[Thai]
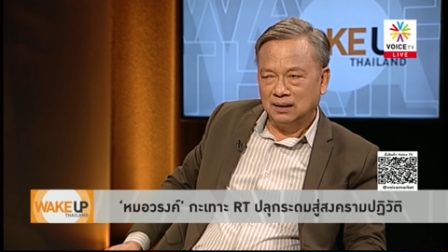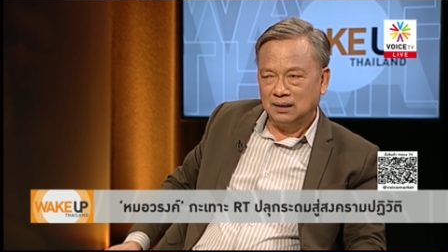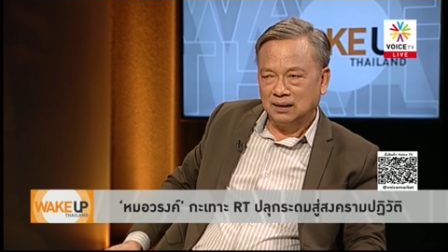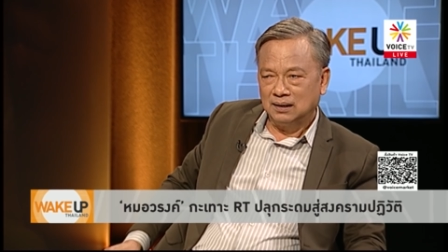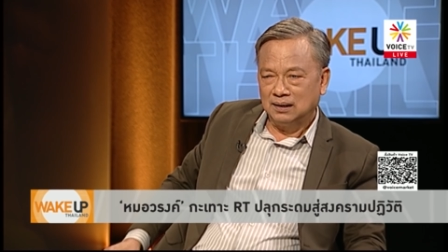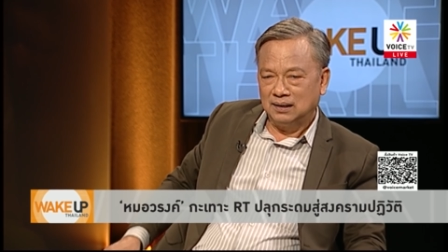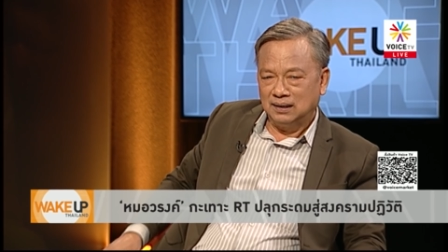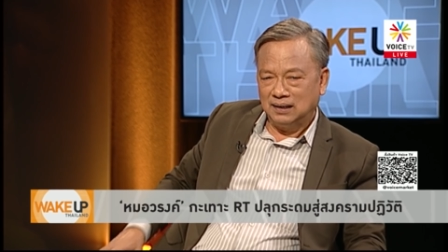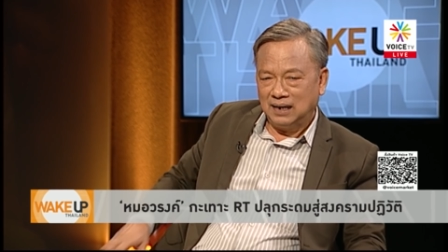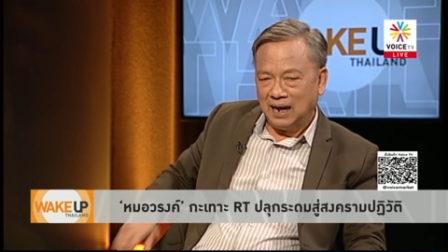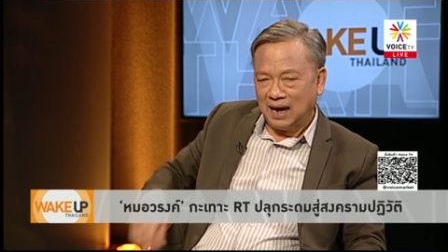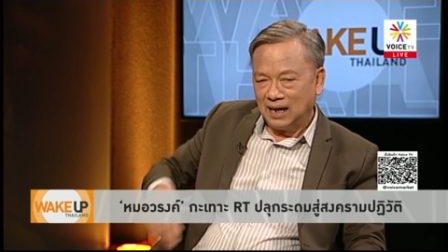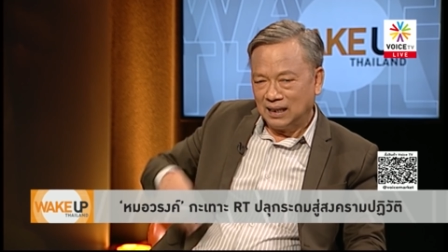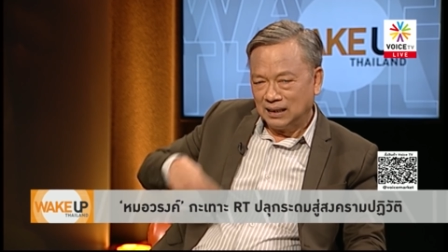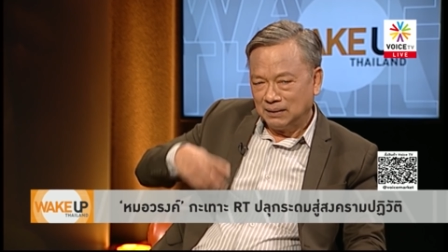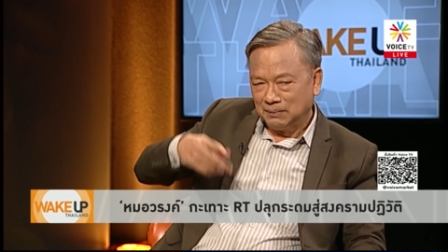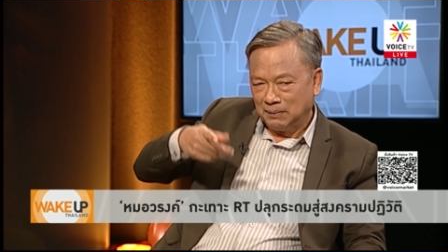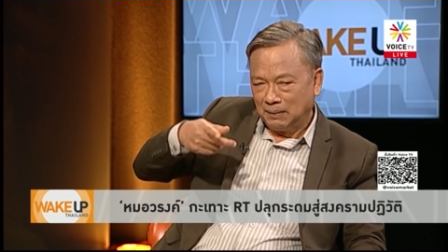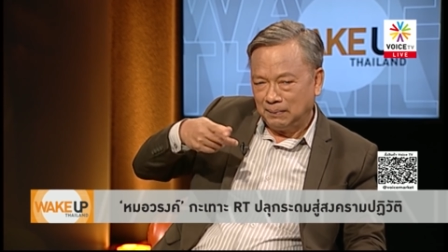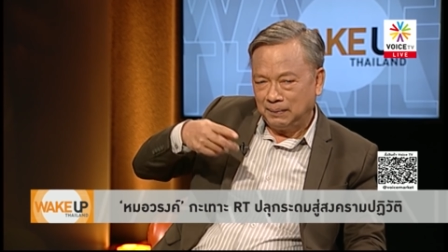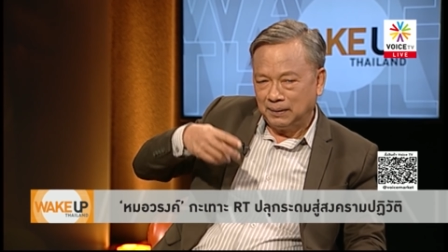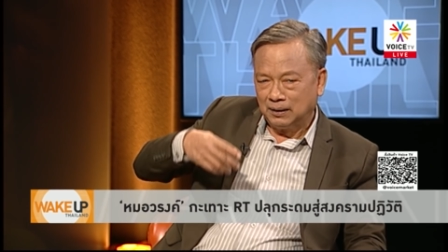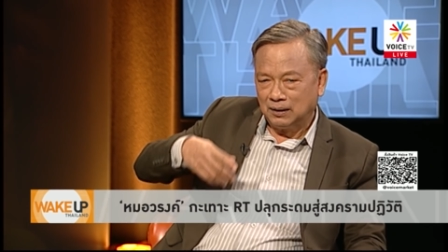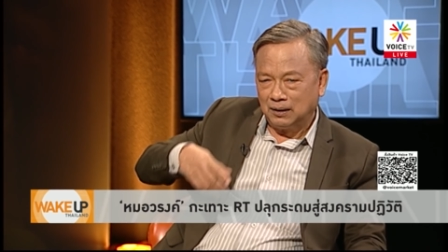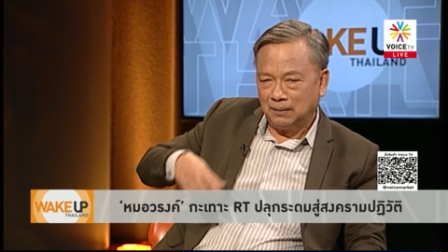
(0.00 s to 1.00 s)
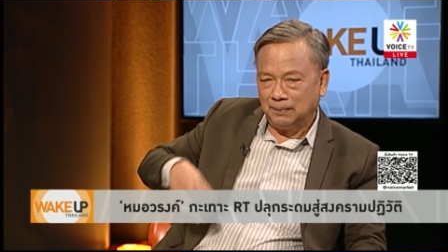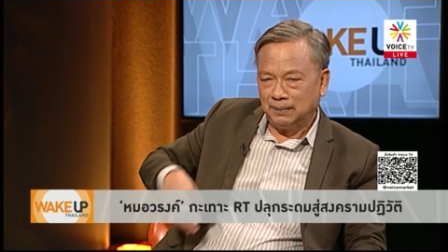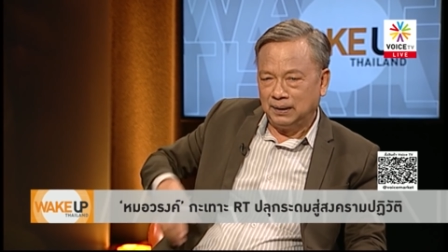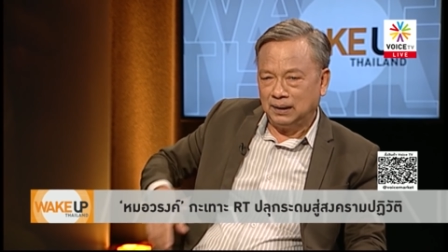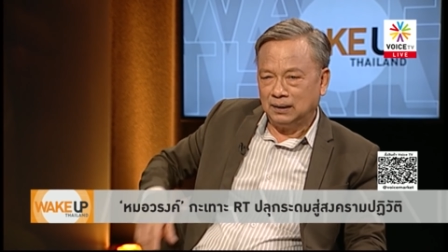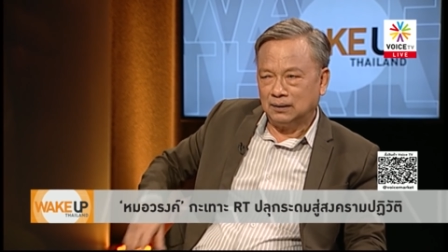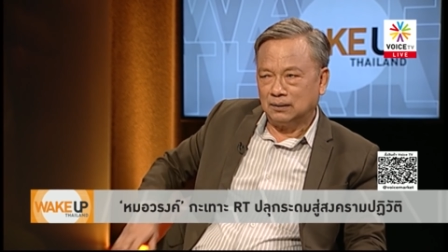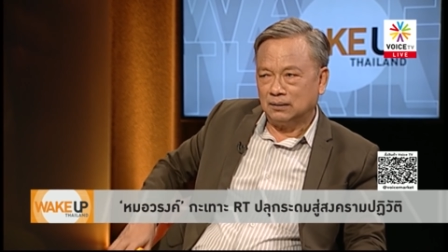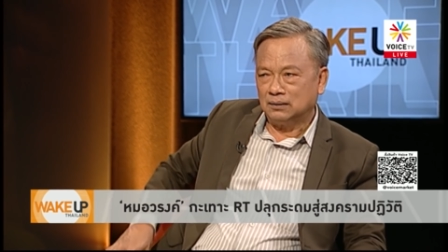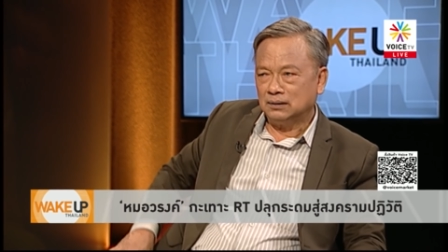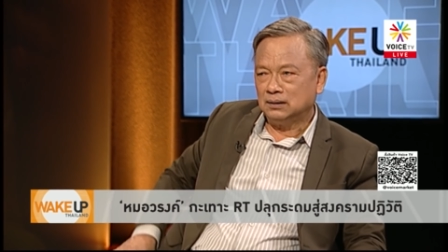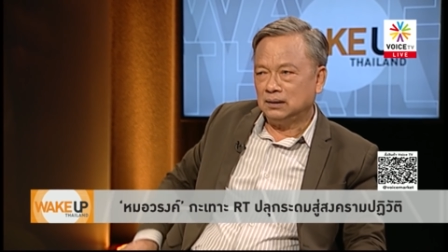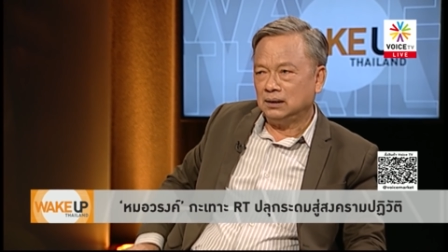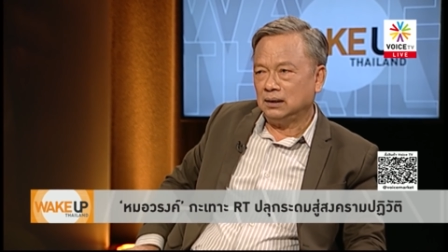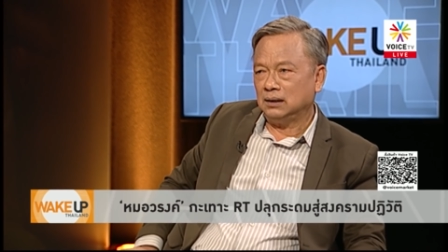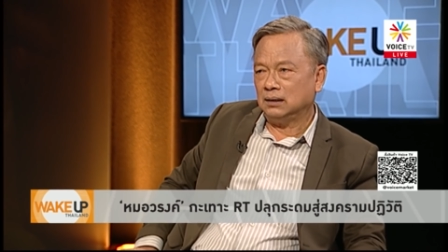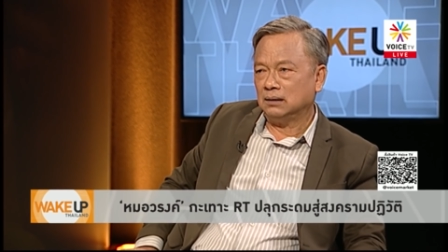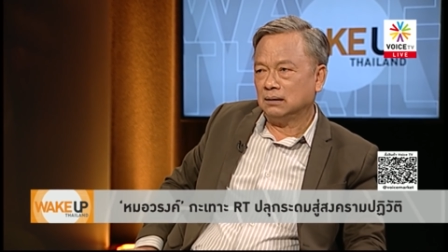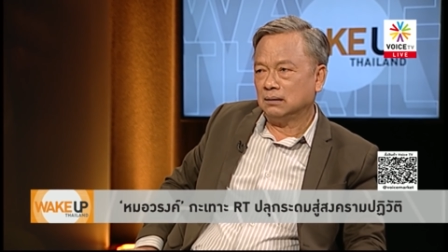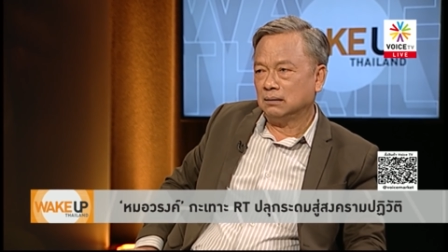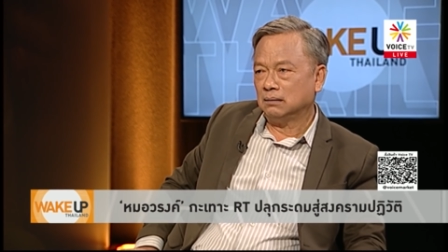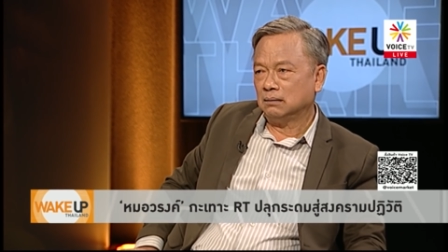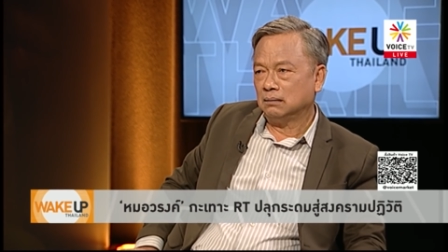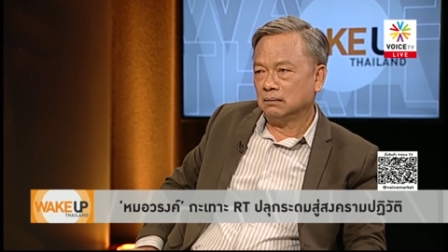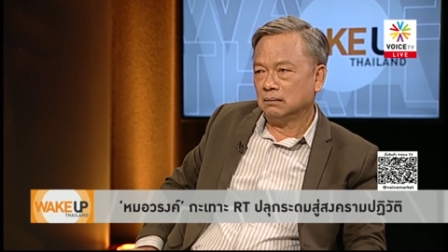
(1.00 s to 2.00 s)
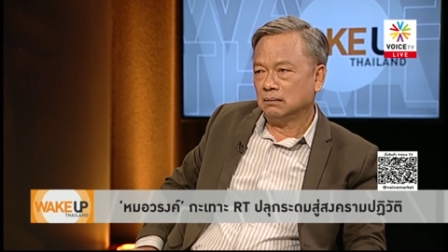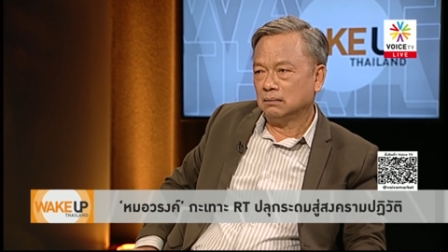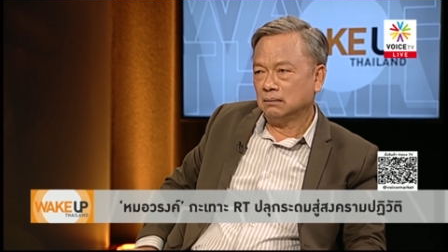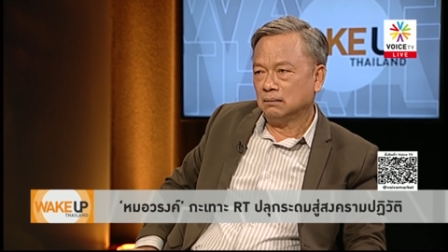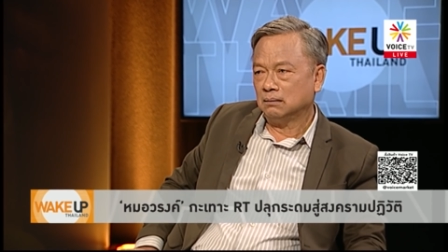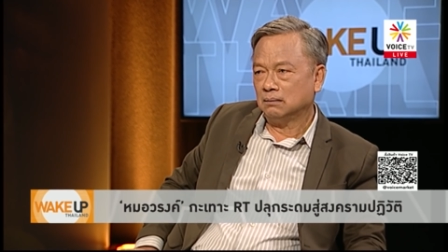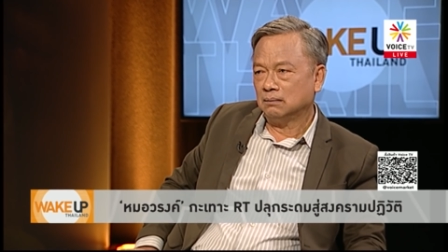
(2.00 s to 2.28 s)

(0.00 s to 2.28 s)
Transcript: คือด้านที่มันเป็นคอมมิวนิสต์ของจีนฮ